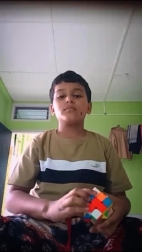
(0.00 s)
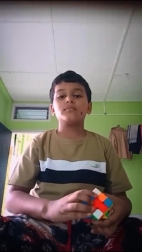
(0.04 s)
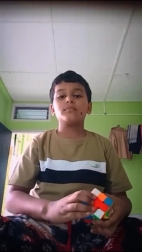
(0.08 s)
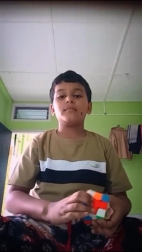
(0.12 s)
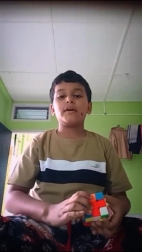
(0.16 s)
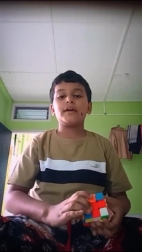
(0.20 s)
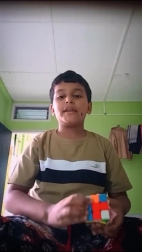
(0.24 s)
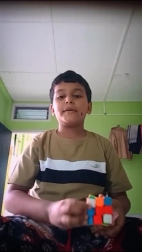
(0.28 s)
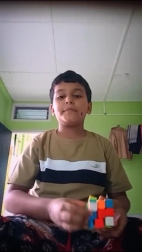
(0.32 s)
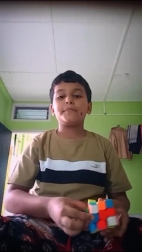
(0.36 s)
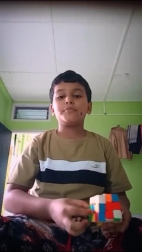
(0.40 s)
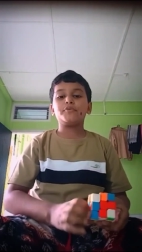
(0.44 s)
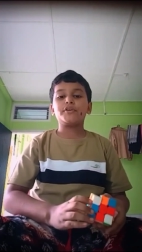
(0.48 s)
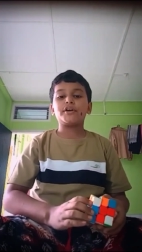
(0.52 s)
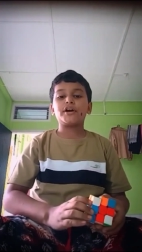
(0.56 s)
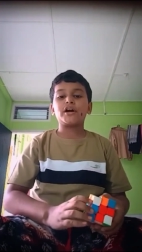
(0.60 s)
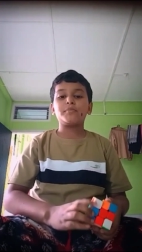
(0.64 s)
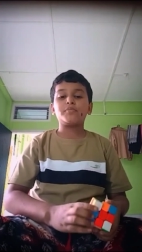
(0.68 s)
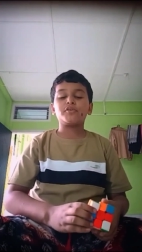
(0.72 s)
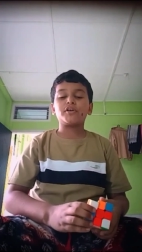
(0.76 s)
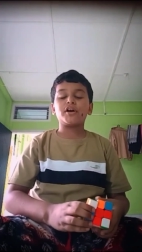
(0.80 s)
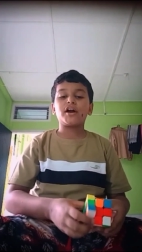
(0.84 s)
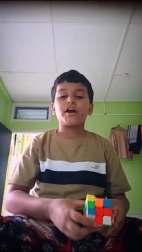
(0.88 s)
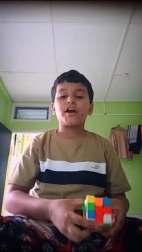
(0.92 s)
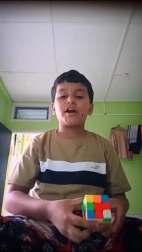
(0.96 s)
मैंने पूरा का
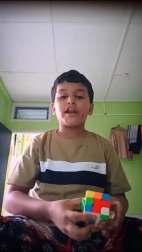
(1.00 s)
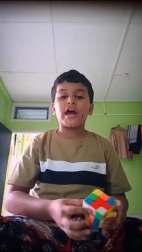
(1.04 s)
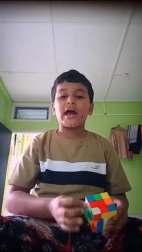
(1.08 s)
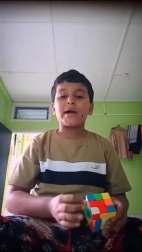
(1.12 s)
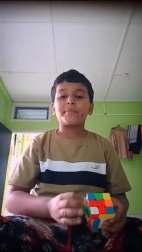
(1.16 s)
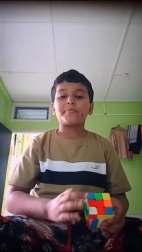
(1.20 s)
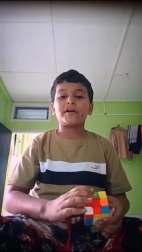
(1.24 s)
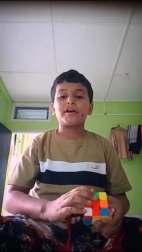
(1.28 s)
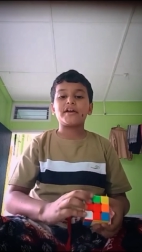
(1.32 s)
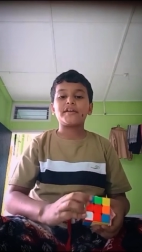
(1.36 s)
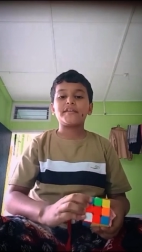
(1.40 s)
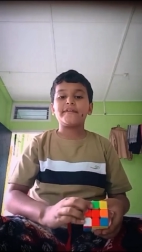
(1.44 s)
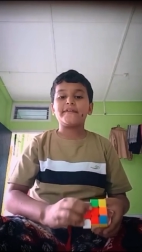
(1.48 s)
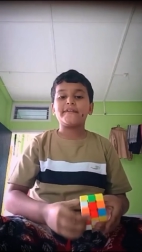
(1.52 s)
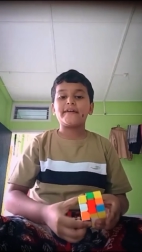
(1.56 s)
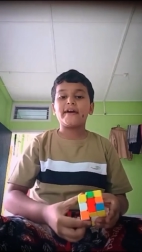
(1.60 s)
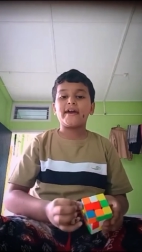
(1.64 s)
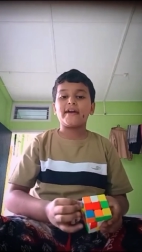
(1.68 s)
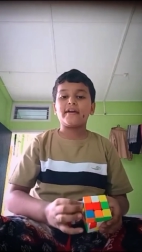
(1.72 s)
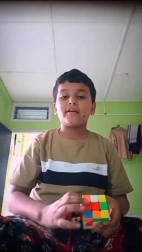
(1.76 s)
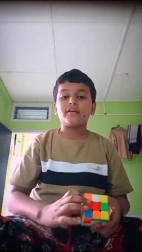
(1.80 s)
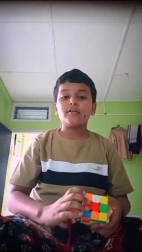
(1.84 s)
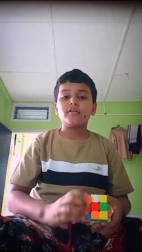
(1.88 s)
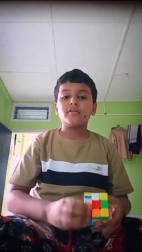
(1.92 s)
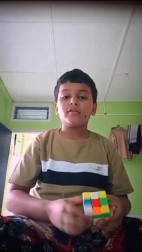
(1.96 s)
पूरा ख़राब कर देना
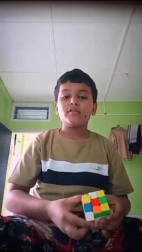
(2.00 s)
है